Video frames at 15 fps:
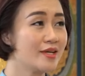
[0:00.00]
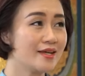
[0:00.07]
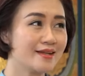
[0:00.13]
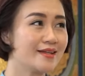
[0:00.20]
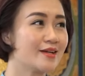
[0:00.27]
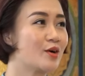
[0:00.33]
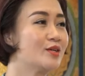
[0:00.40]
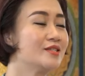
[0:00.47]
tuy
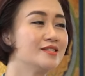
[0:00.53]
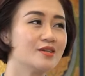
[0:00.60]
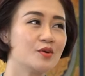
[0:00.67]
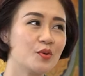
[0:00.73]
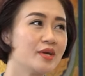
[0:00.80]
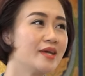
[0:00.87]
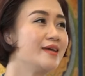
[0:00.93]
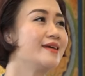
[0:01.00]
nhiên thì con chưa
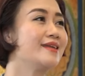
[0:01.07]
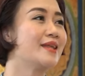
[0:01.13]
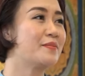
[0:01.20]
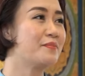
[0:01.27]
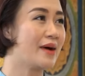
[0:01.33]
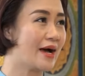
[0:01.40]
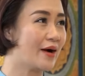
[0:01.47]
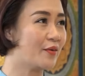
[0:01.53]
quy y
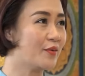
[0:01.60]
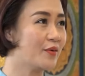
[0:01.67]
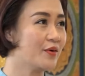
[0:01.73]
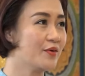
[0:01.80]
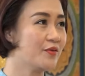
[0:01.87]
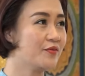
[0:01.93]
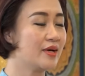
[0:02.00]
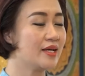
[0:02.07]
Tam Bảo.
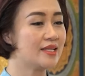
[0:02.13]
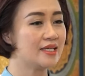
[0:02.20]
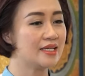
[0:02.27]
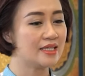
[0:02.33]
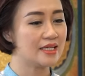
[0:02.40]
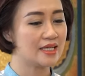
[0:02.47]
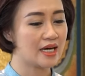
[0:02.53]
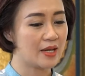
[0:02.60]
Vậy
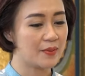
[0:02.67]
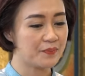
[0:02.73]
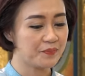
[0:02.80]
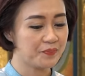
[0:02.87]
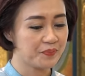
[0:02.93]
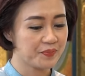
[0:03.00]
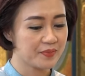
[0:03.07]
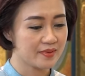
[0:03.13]
thì à,
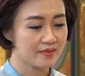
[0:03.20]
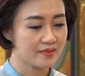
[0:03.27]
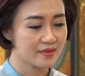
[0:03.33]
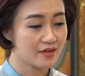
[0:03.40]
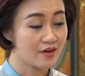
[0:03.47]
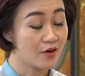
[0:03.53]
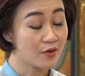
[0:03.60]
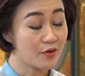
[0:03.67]

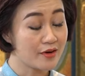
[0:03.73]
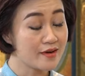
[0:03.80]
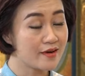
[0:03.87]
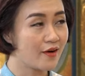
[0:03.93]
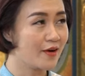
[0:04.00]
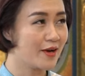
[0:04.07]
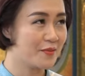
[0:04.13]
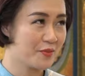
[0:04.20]
con có
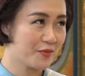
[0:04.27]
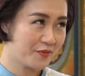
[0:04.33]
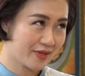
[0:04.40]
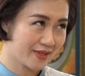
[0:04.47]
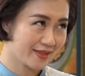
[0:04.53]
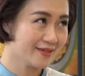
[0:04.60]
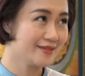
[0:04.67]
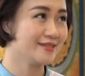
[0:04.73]
được gọi là một
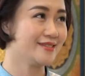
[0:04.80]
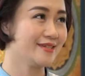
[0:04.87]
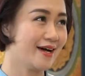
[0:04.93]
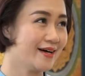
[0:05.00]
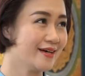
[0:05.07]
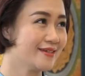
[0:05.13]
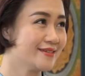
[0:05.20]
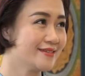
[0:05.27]
Phật tử chưa
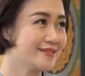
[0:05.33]
ạ?